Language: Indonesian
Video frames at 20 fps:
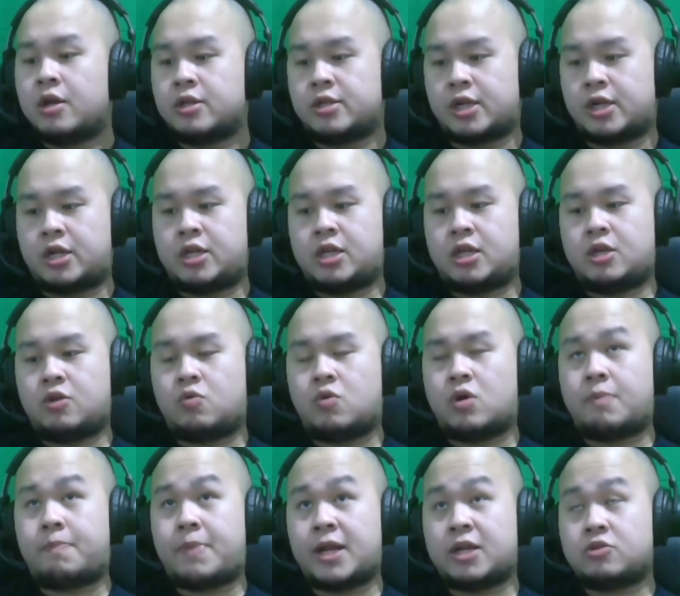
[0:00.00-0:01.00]
jadi
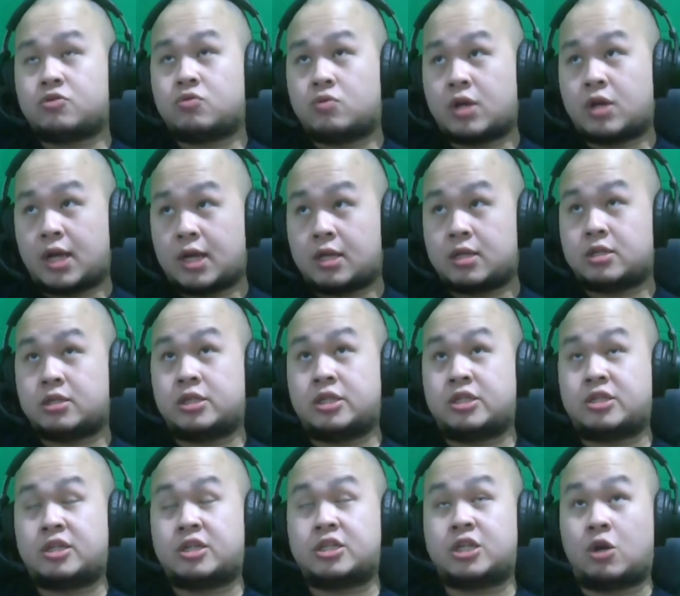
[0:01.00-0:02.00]
gua paling suka
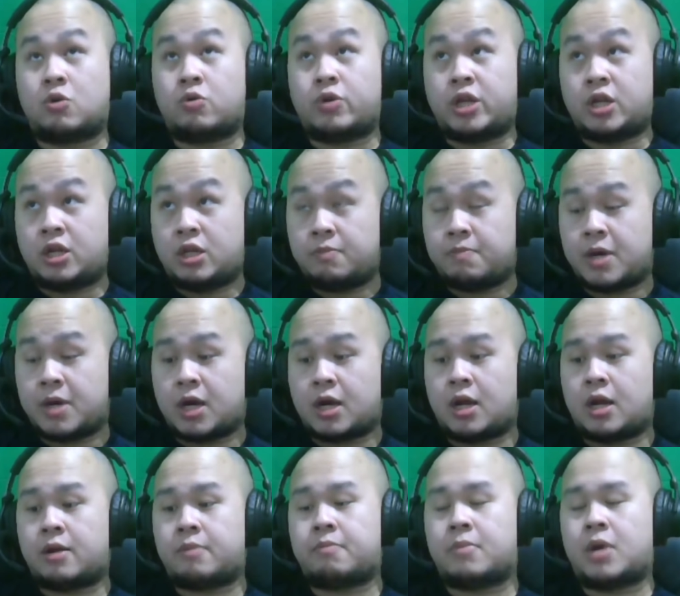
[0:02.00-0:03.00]
sejauh ini
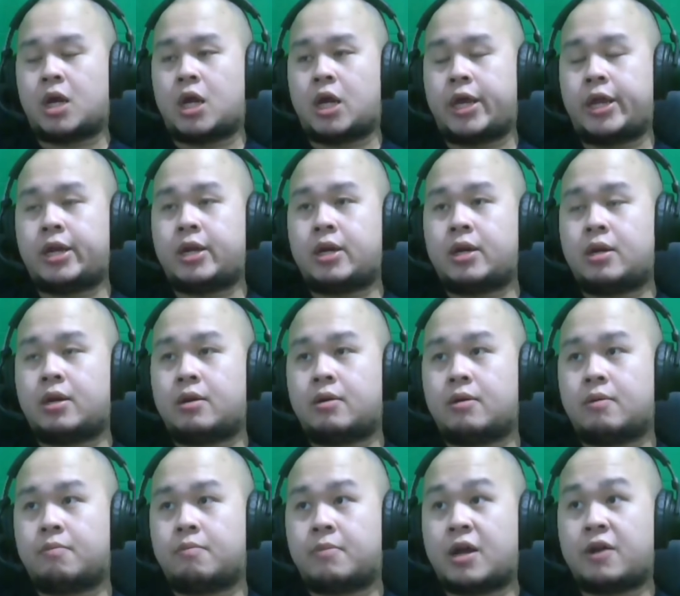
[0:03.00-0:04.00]
bakalan main
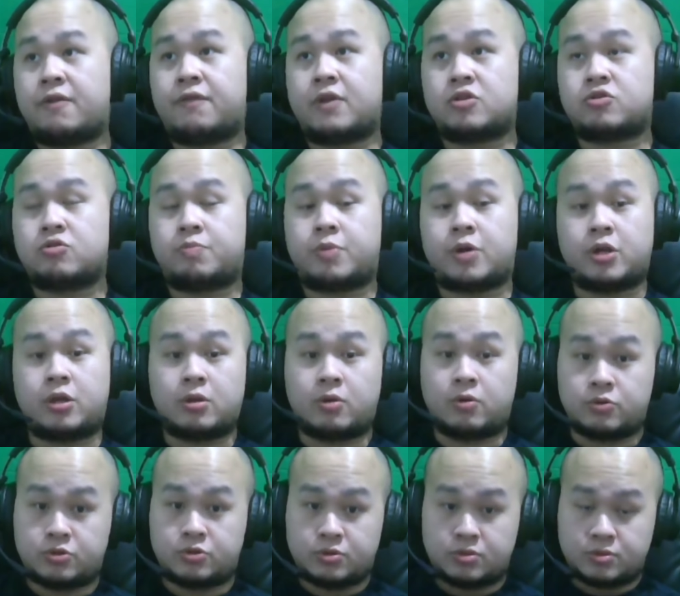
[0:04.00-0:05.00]
Marvel Super
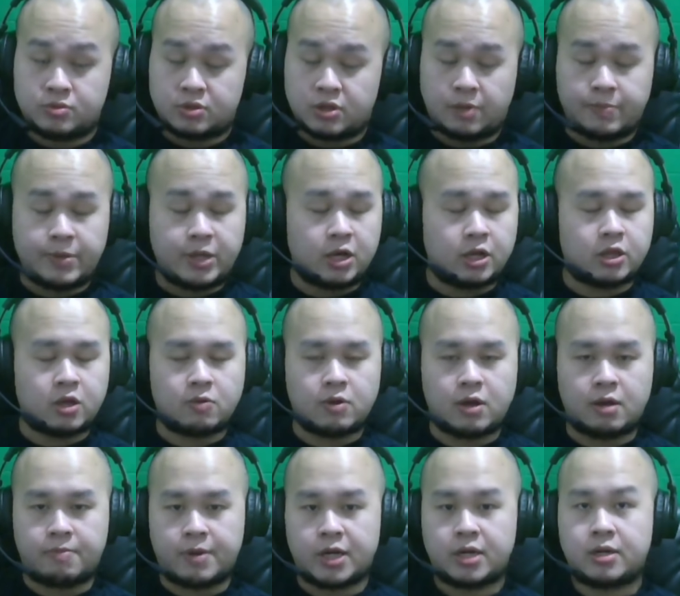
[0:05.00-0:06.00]
Heroes, tapi nggak tahu
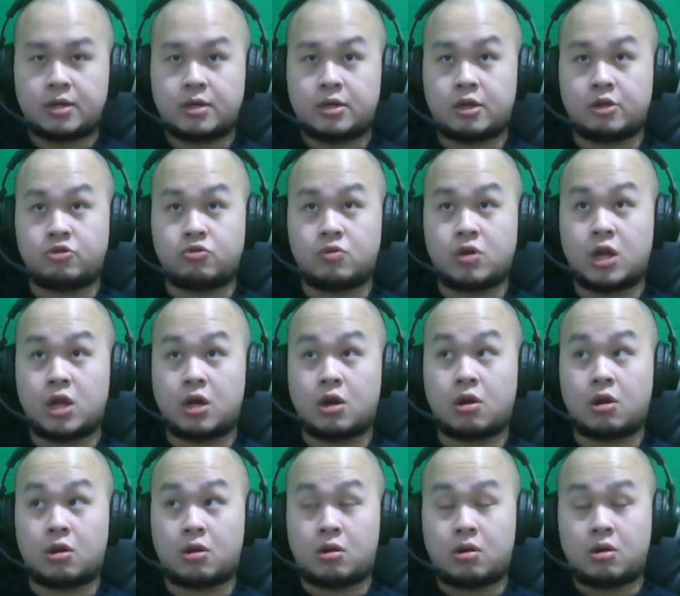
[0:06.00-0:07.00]
kapan, dan juga
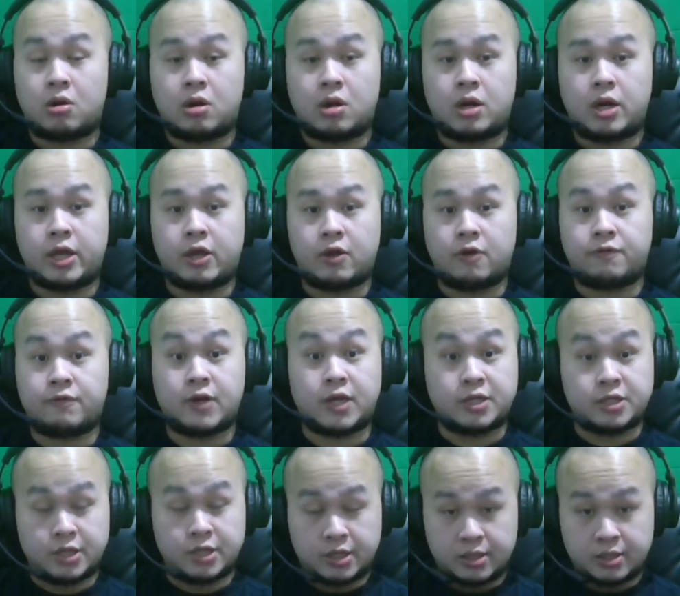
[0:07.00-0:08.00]
LOL. League of
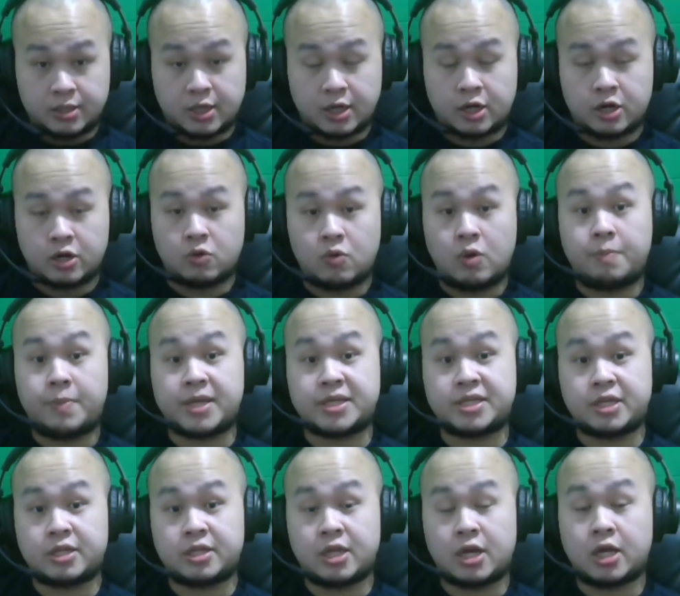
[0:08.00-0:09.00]
Legends karena gue
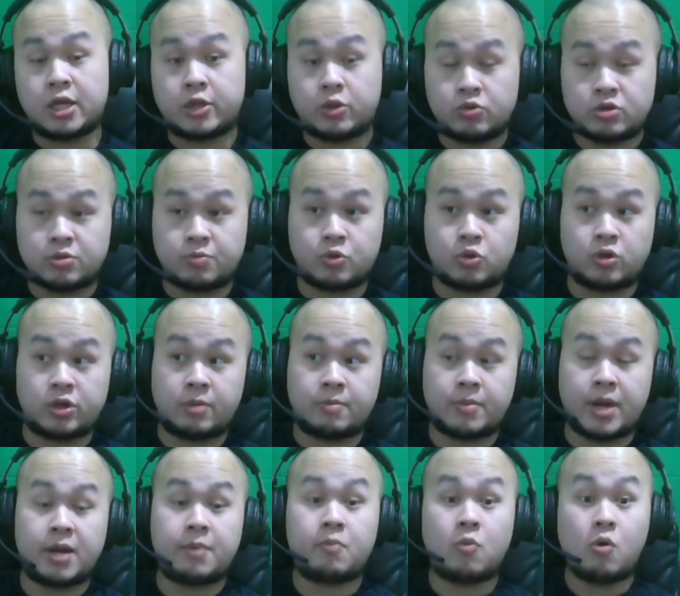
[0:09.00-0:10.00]
basicnya itu sebetulnya
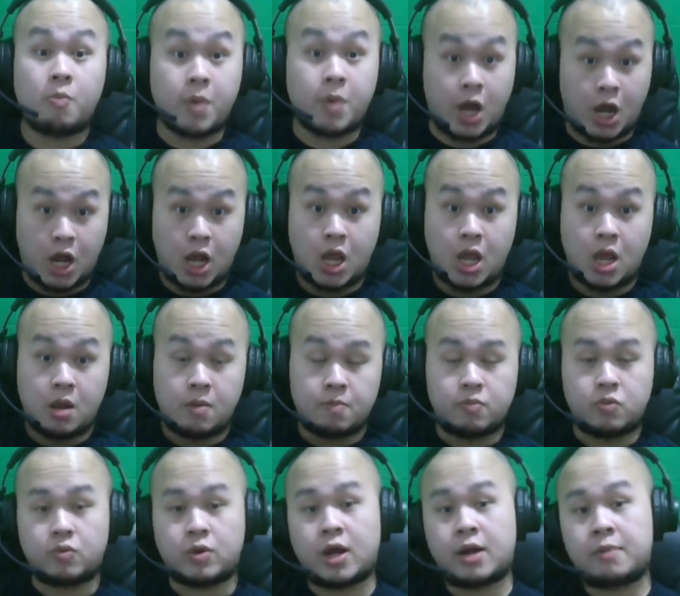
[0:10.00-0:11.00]
main MOBA
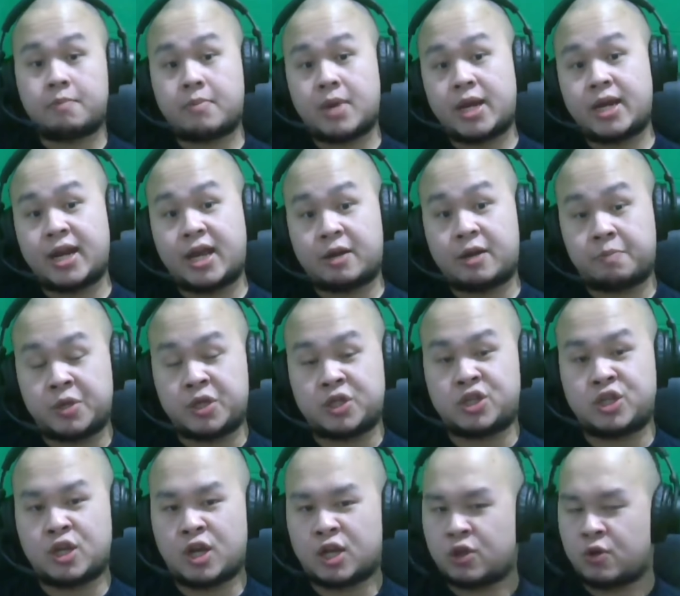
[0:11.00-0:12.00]
bukan main
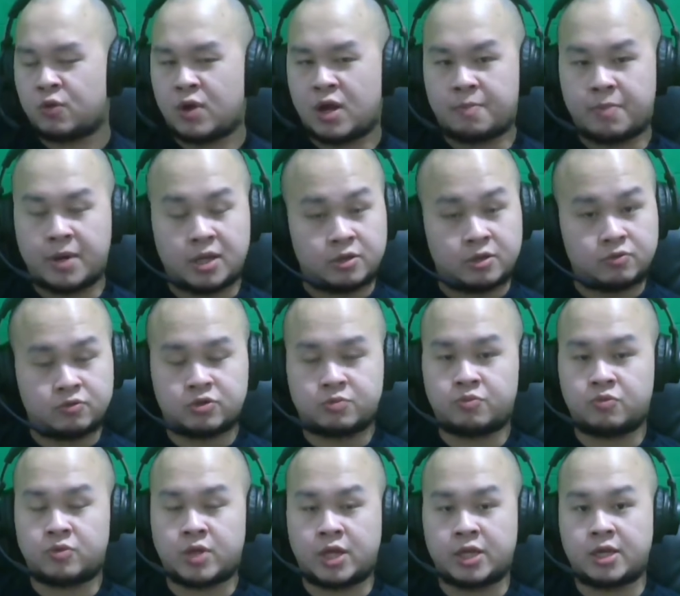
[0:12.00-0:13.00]
RPG atau apalah itu
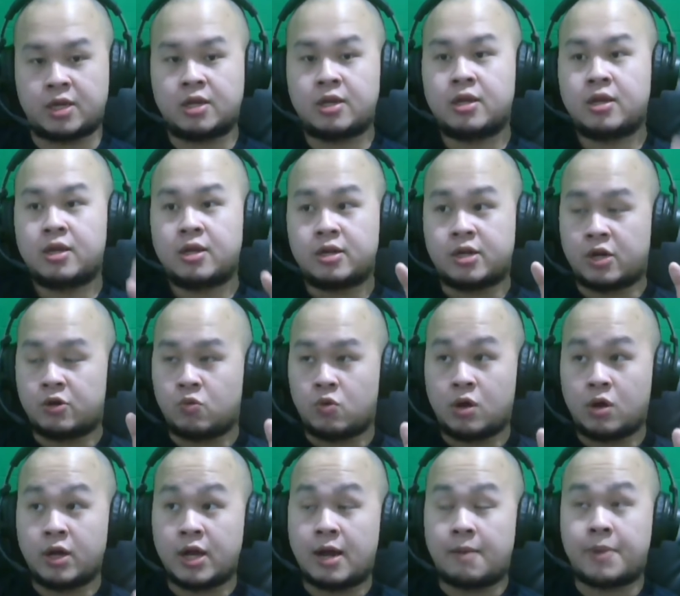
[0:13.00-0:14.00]
sebutannya dan
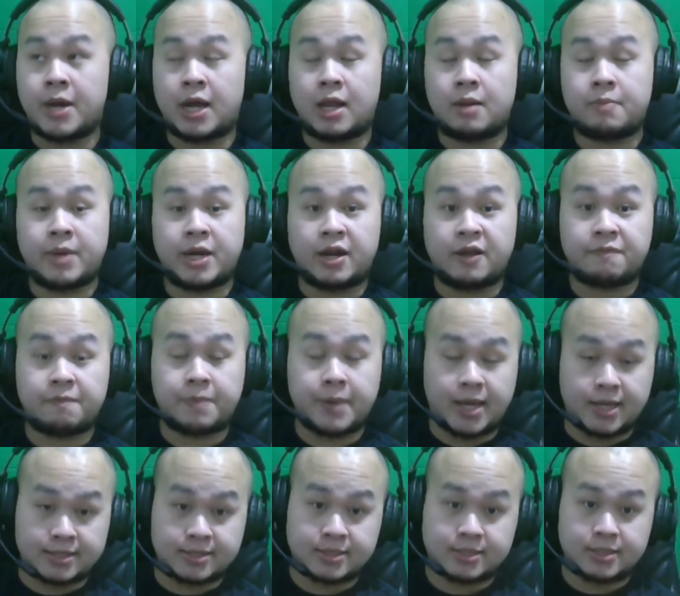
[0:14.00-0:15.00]
gue nggak bakal main
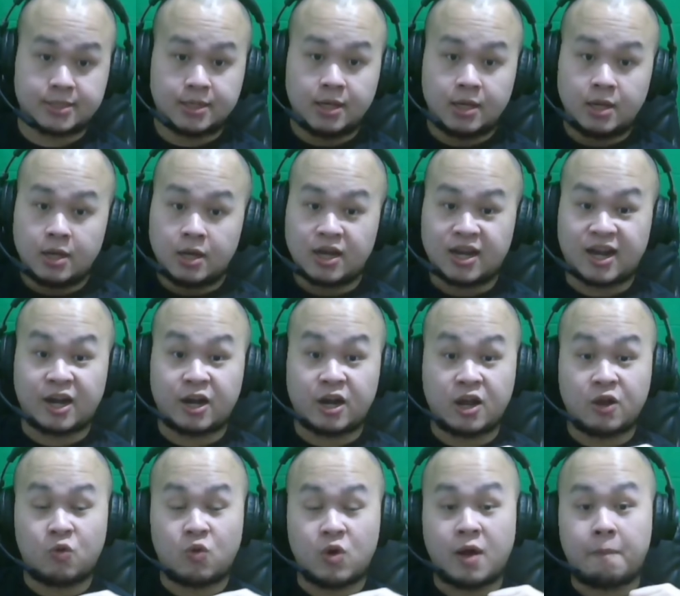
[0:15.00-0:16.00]
FPS
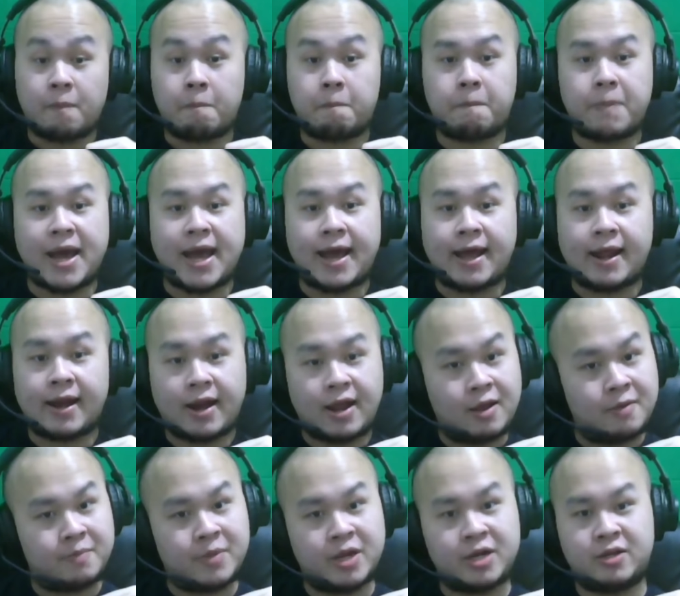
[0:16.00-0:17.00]
karena gue parah
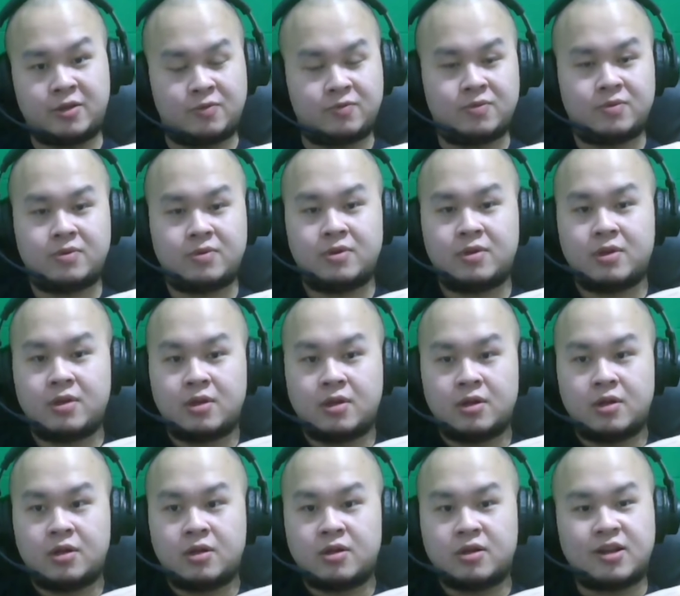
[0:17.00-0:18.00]
main itu
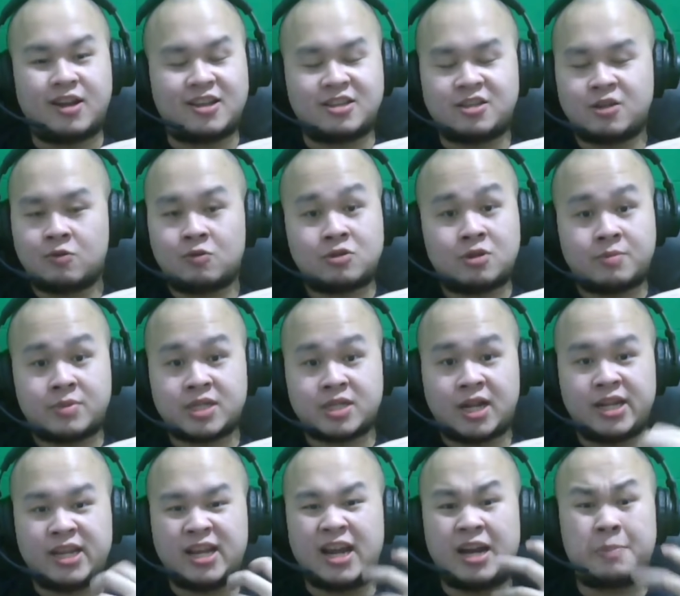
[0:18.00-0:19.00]
nggak jago sama
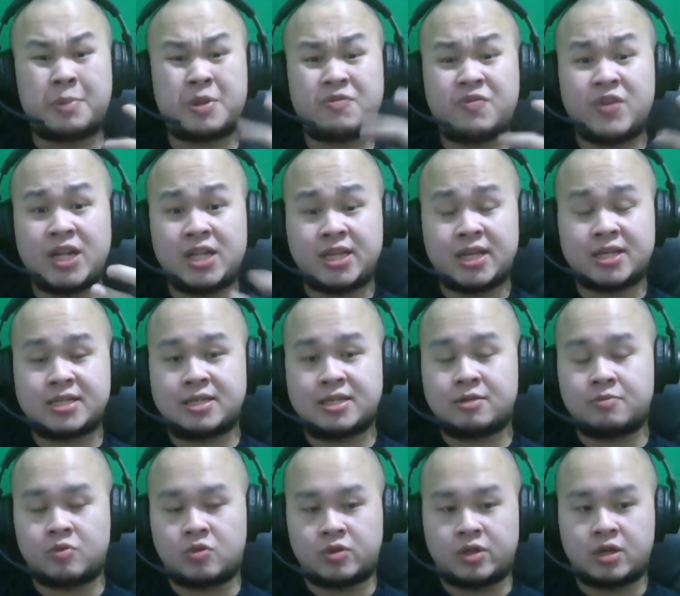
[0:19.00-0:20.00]
sekali nggak dapet feelnya sih
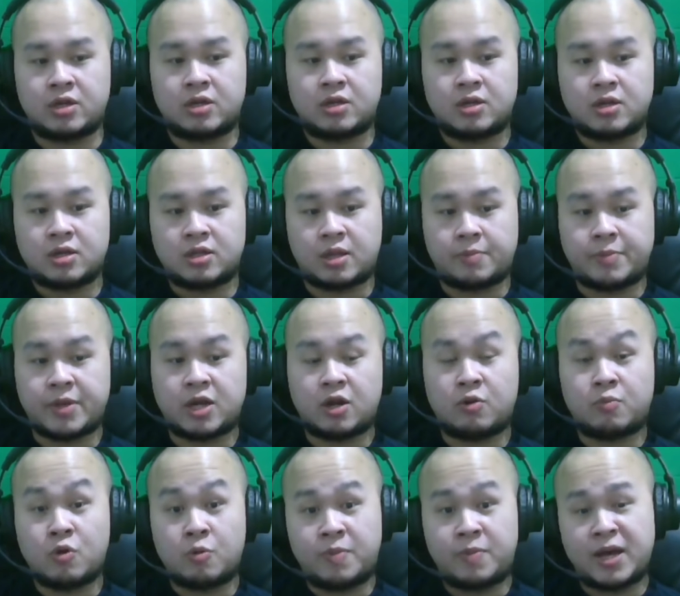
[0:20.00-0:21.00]
sebetulnya tapi
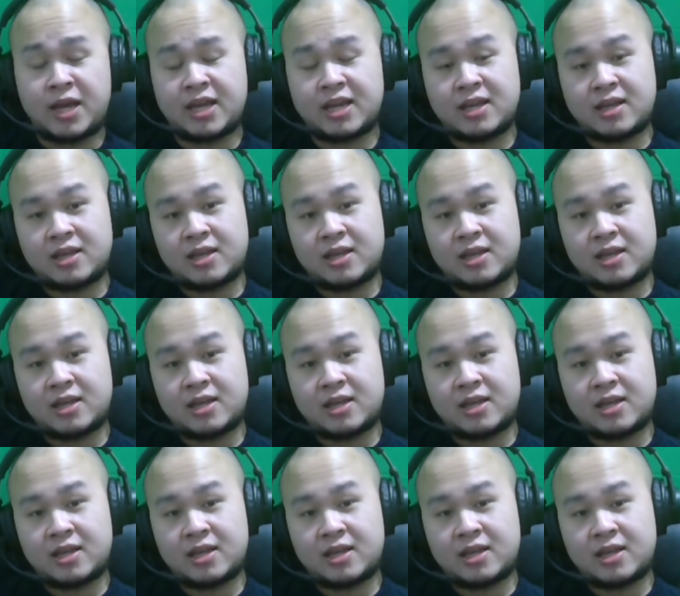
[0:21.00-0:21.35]
kalau MOBA